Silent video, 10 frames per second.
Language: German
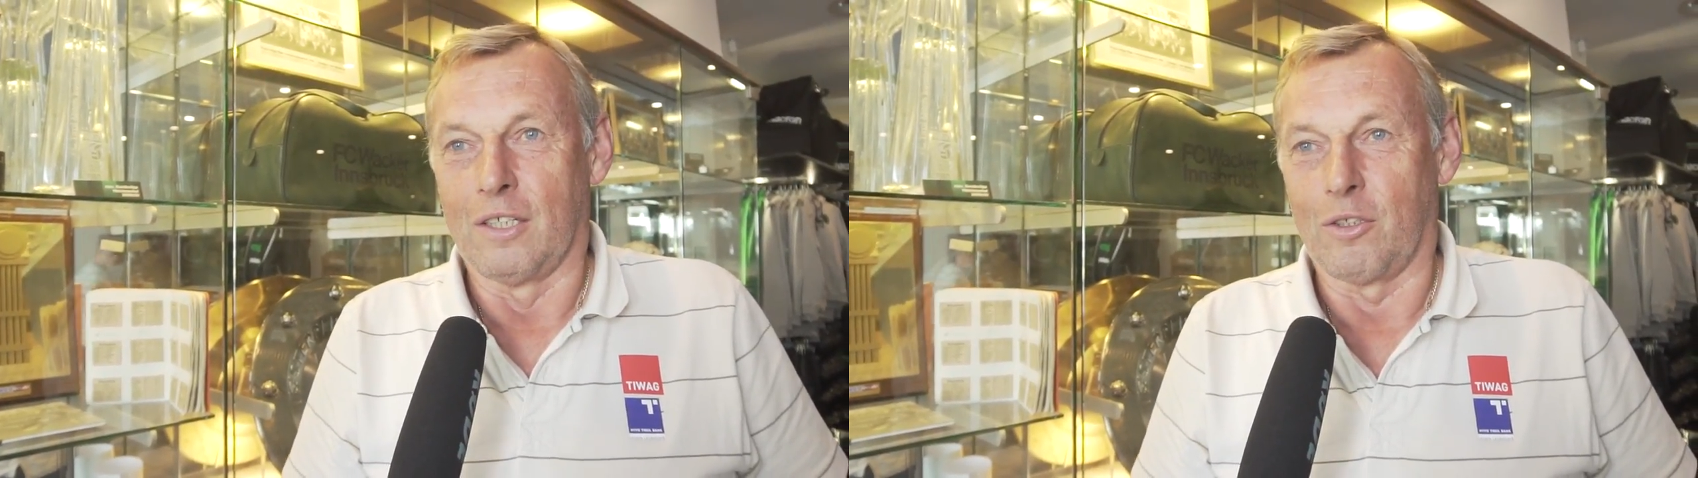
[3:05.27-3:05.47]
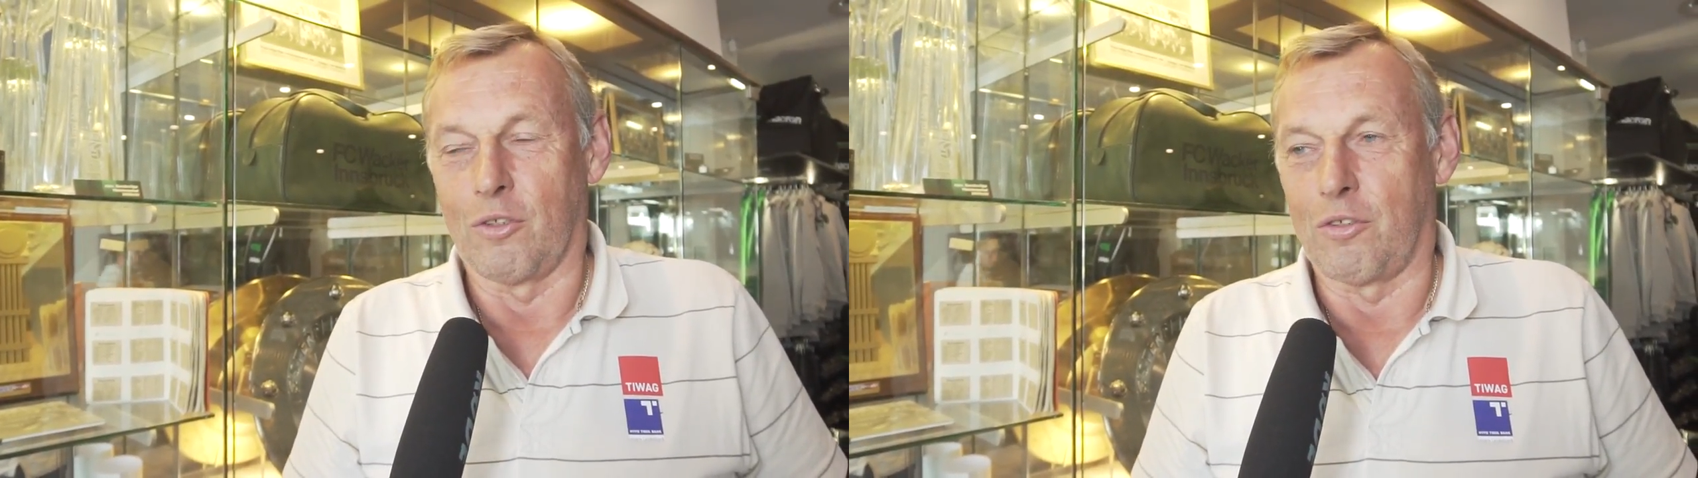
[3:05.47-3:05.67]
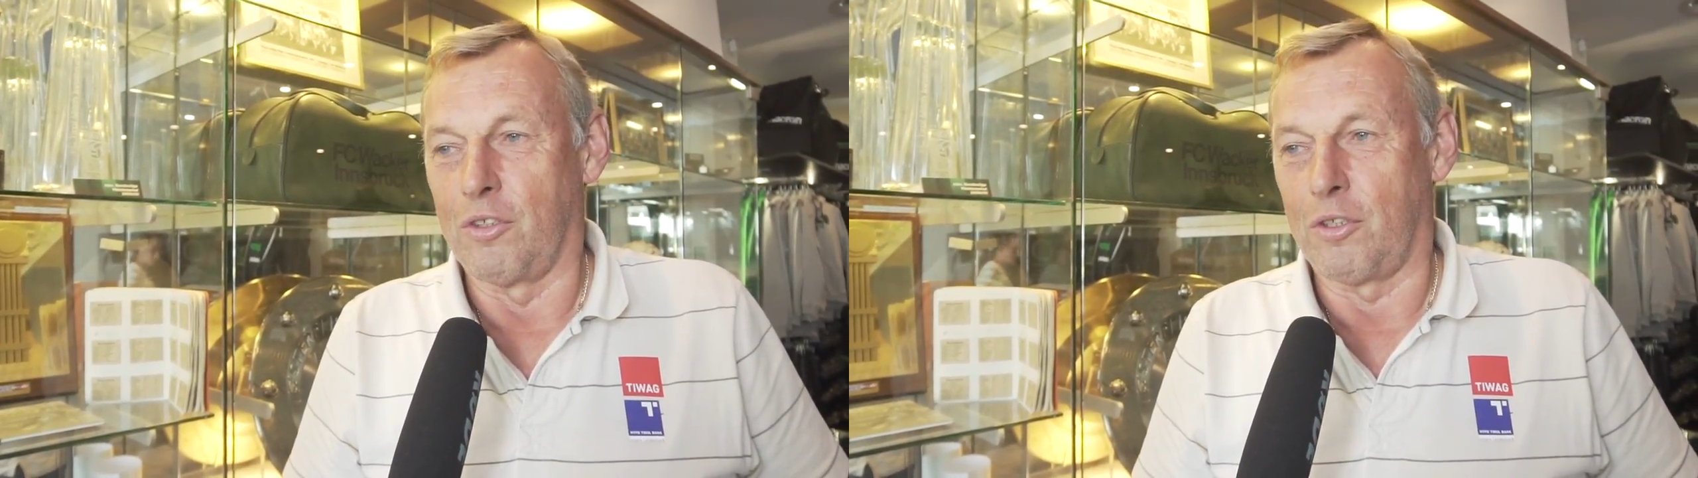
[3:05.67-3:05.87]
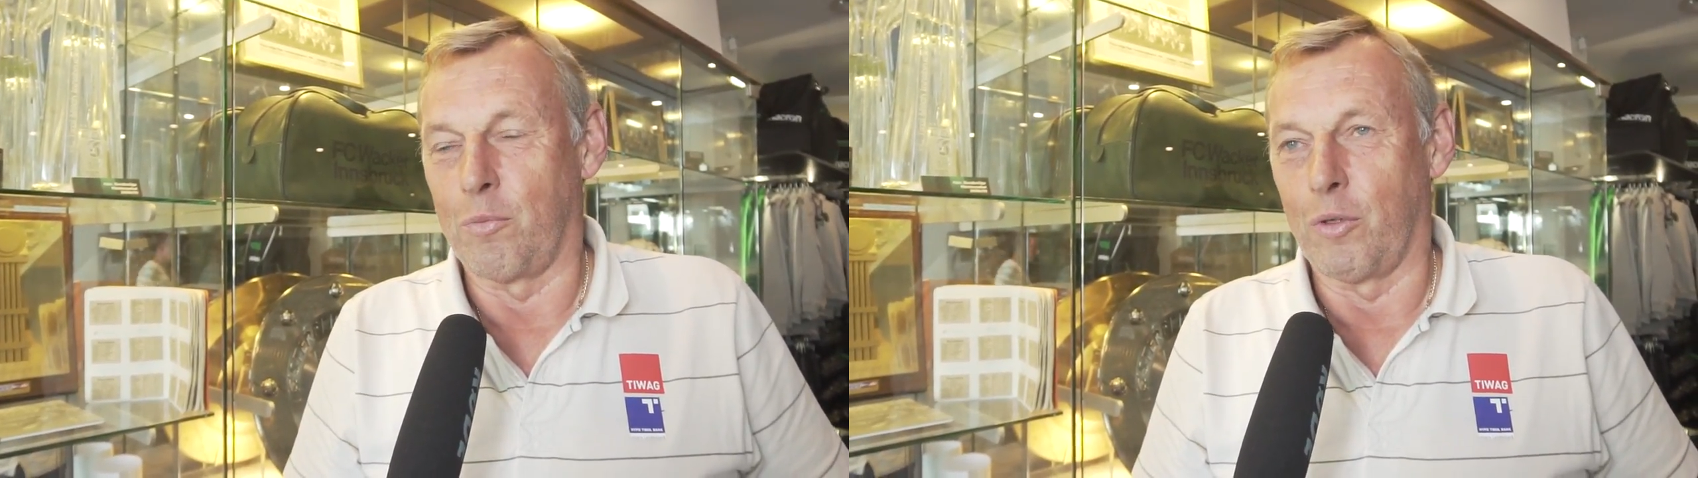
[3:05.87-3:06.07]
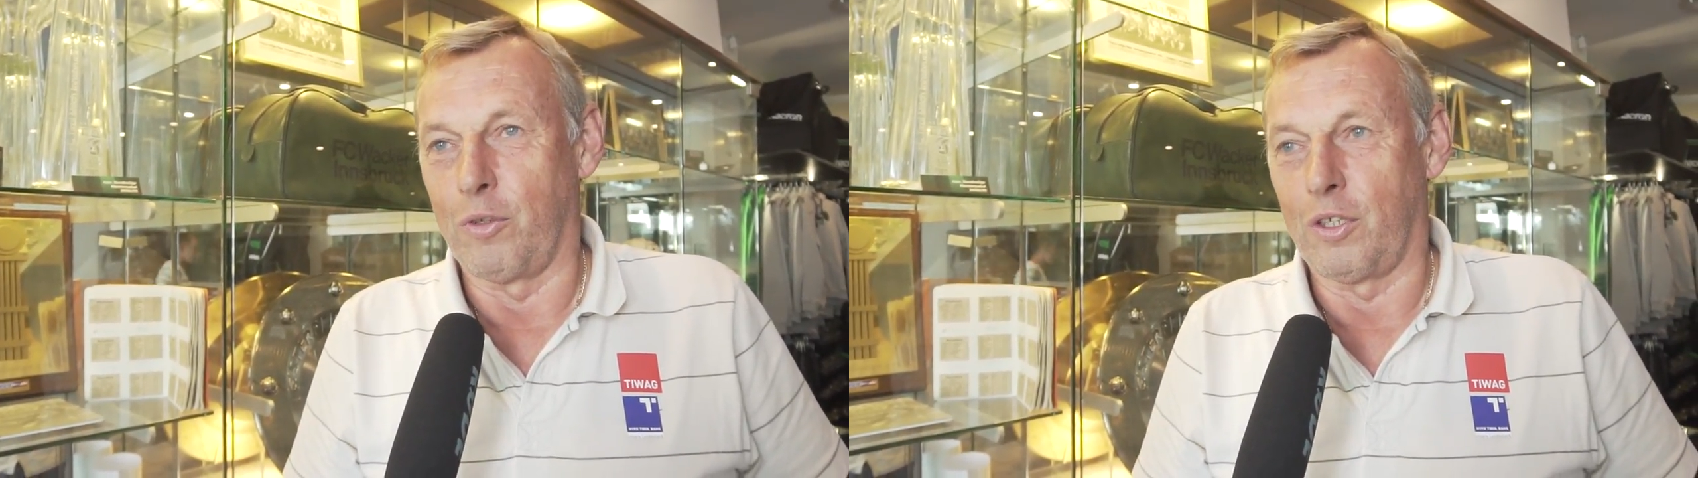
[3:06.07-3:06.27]
Da ist
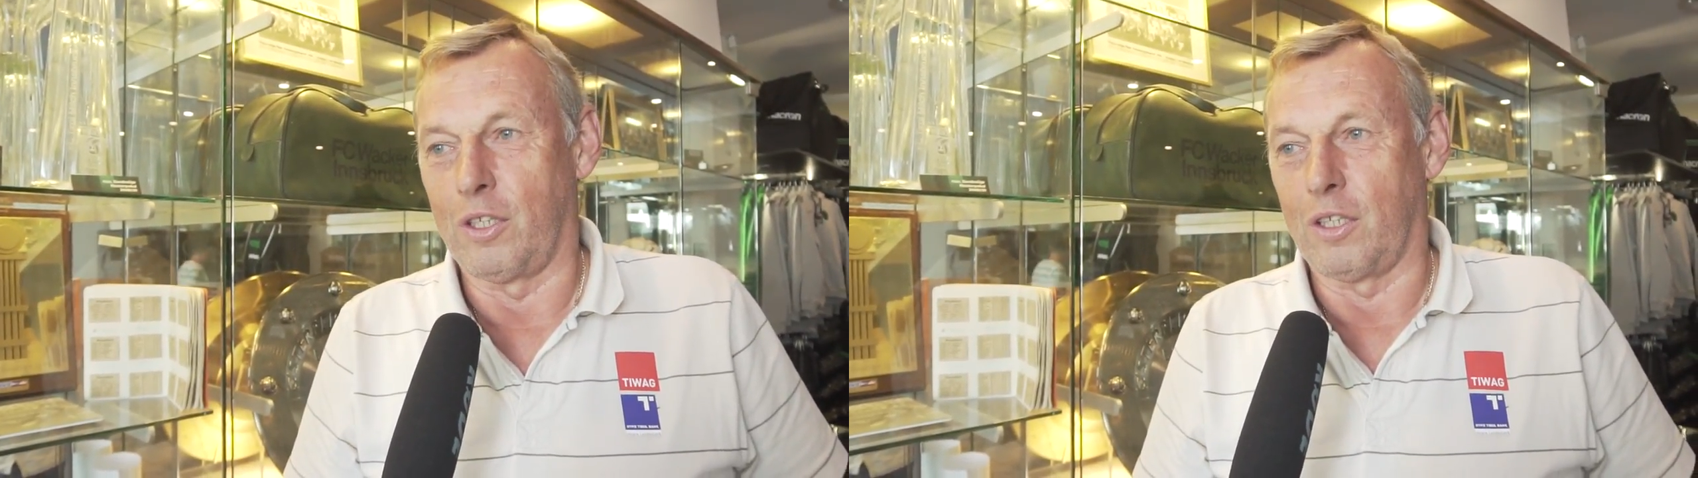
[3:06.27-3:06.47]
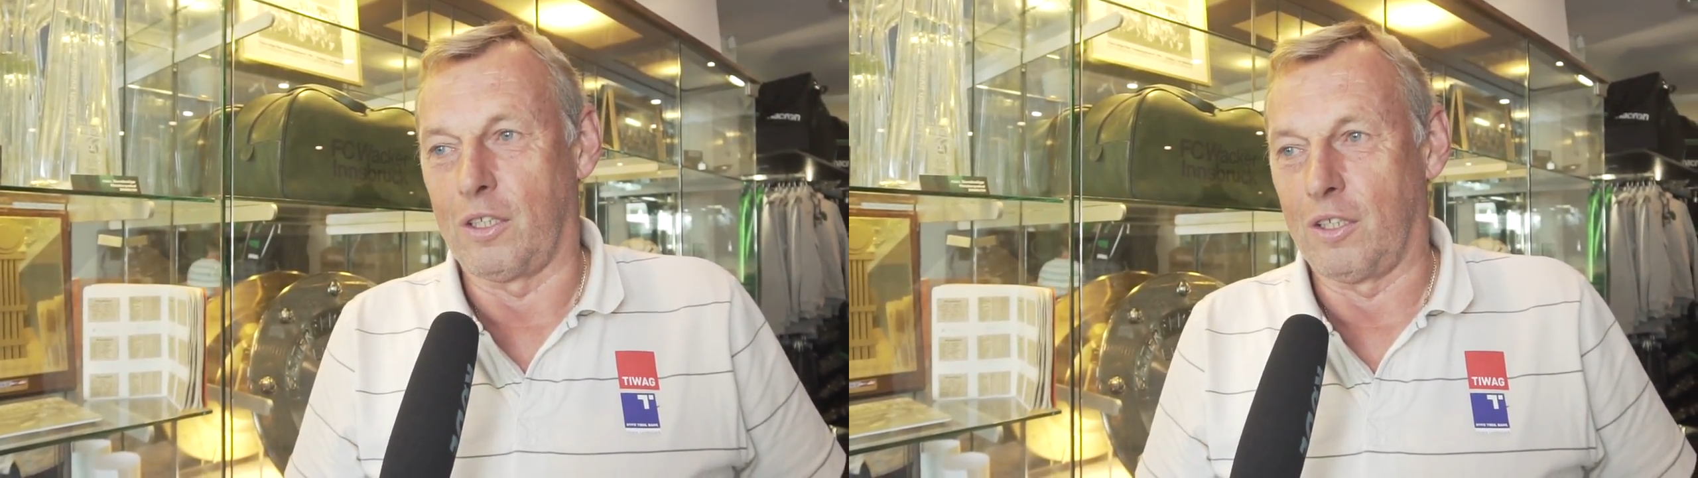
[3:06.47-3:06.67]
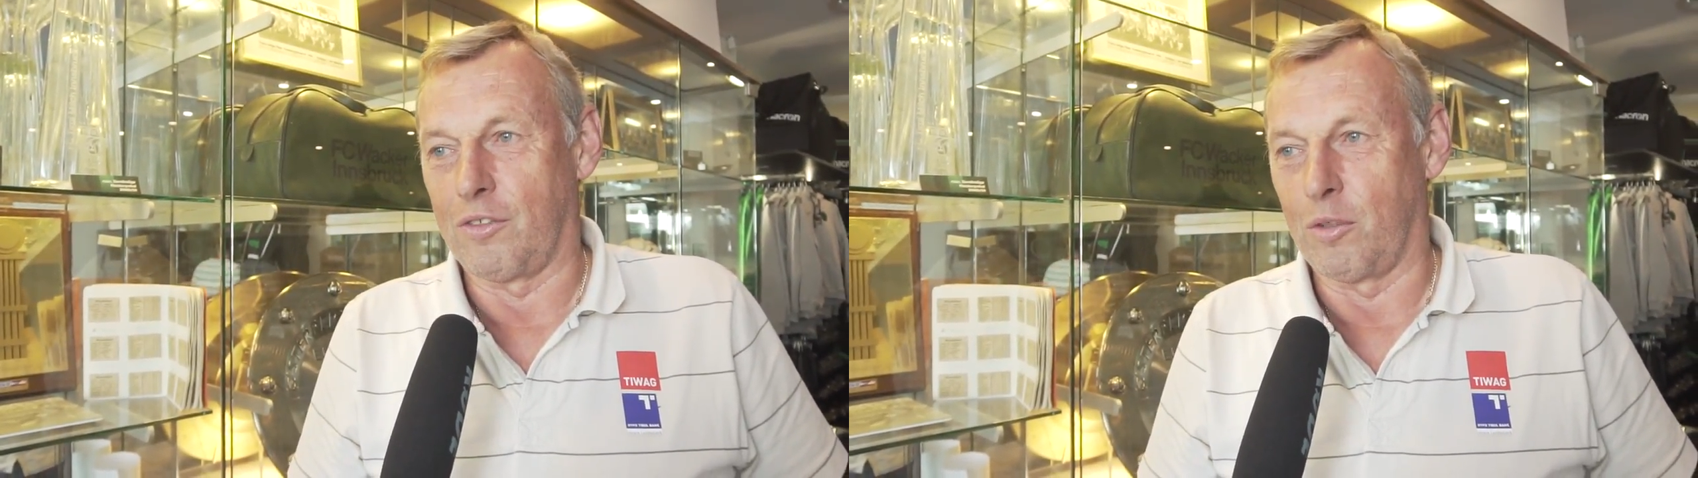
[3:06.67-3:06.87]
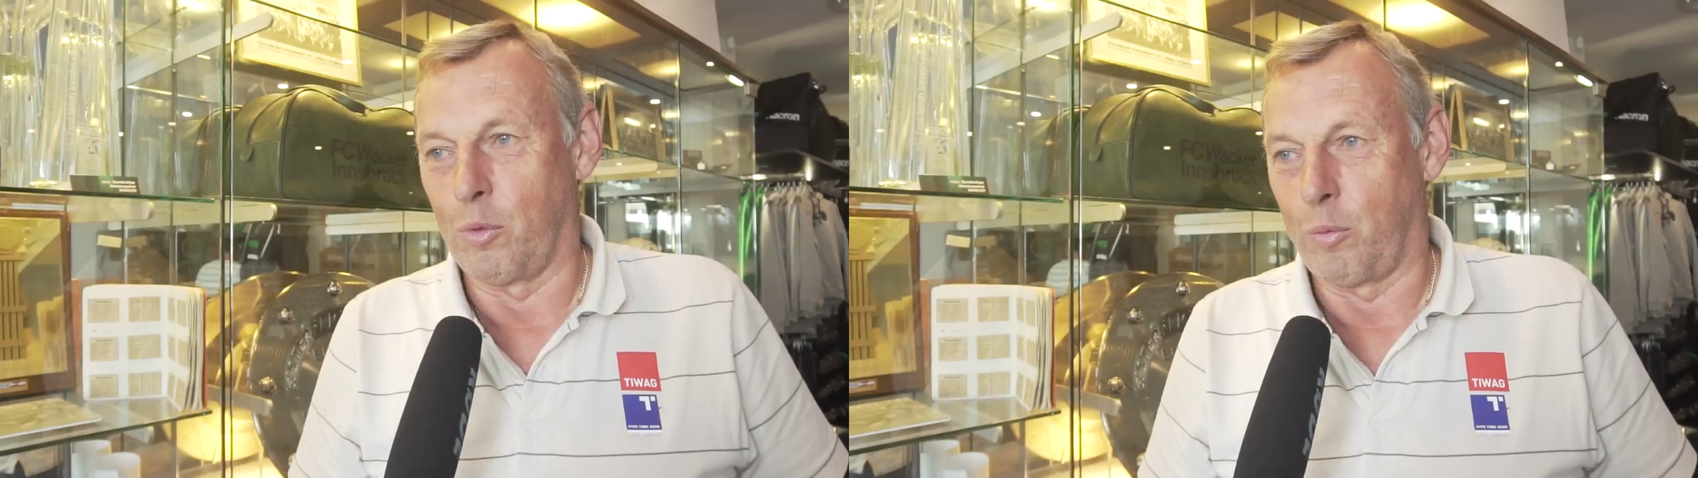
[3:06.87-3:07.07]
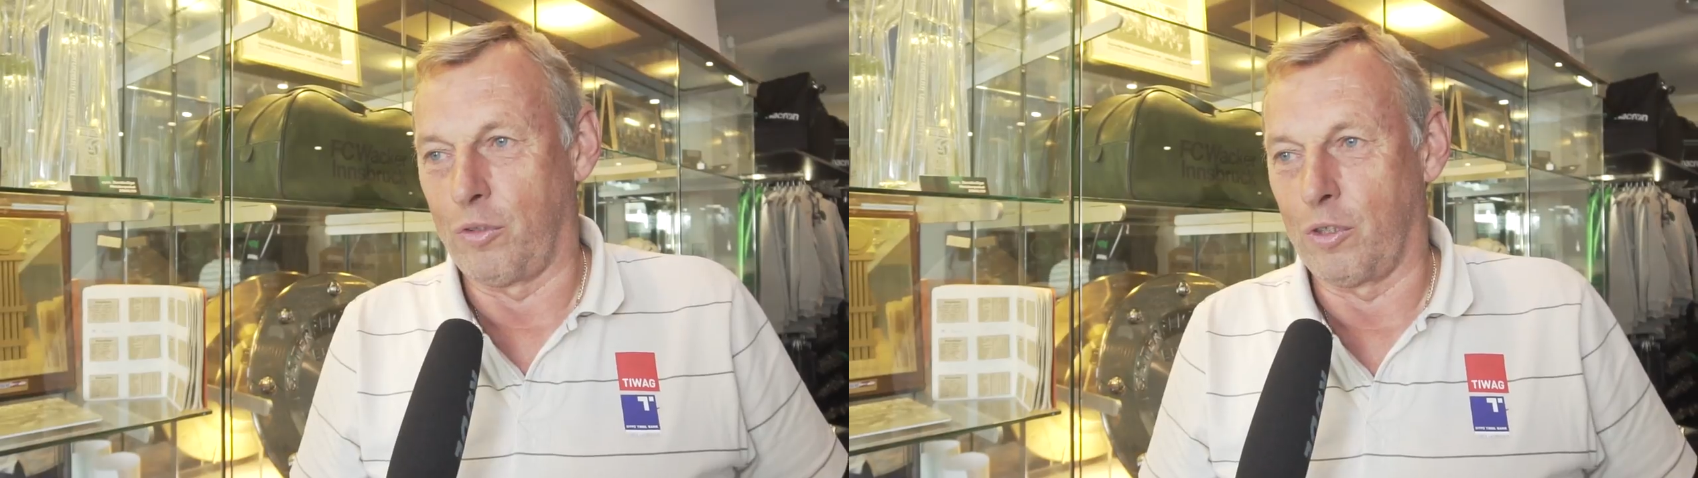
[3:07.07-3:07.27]
nicht mehr wichtig, dass ich
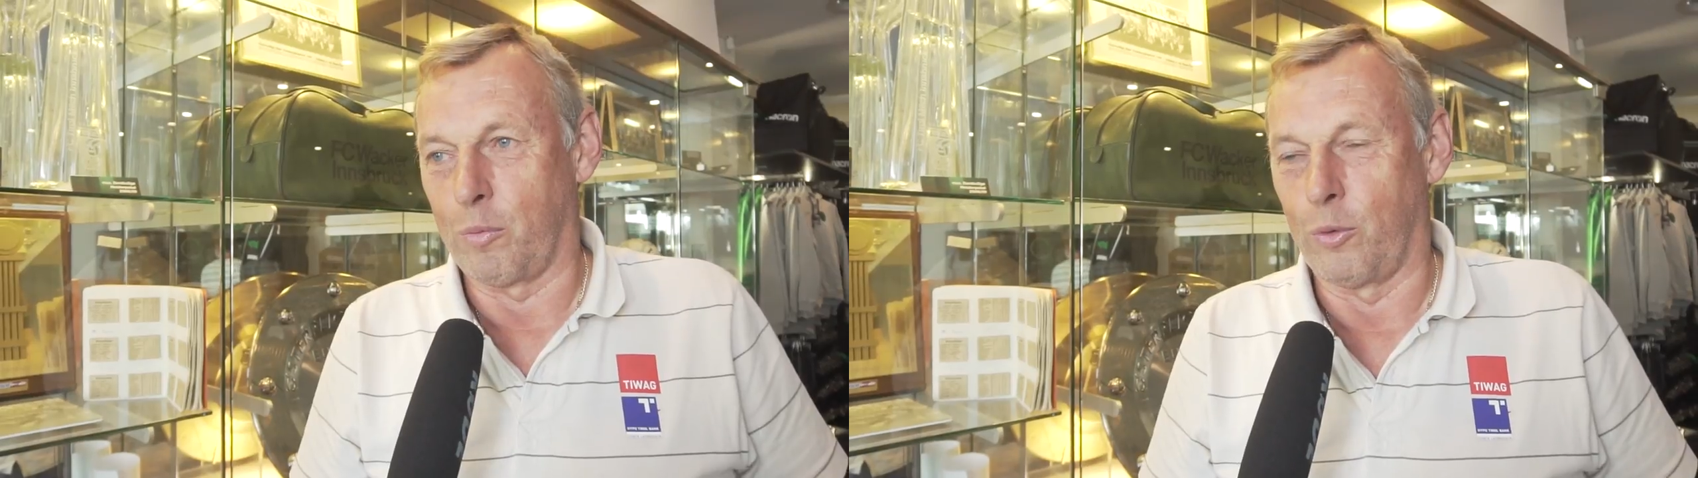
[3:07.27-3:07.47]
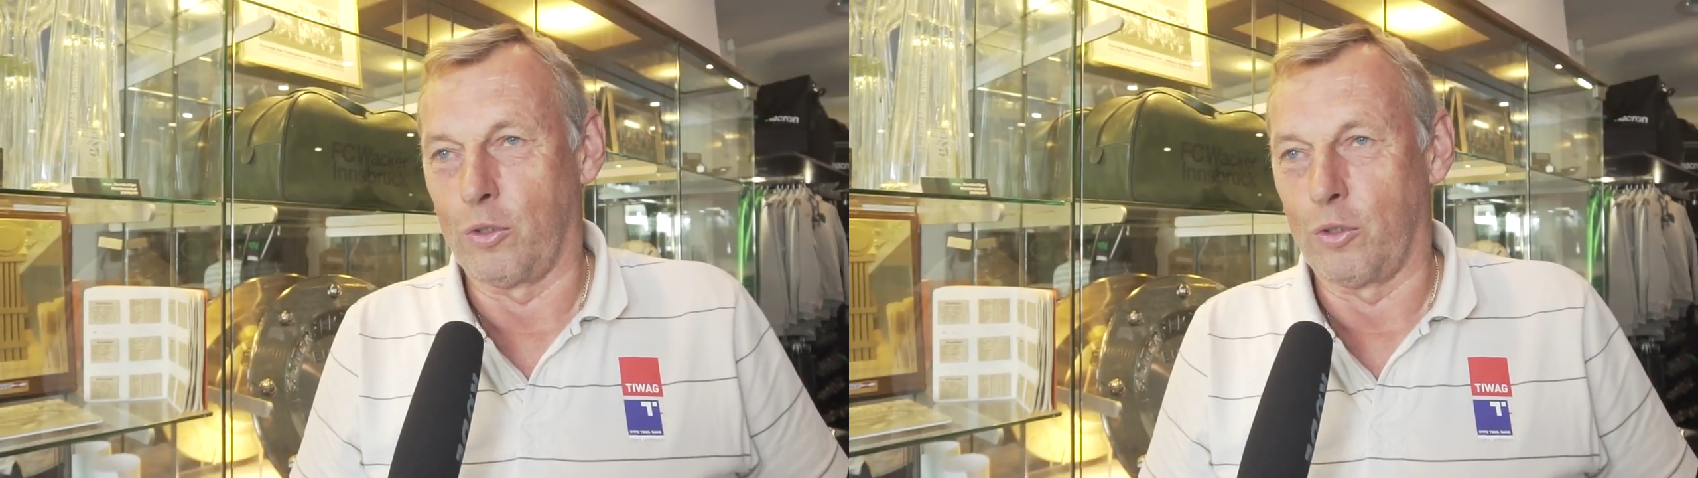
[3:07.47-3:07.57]
einmal bei St.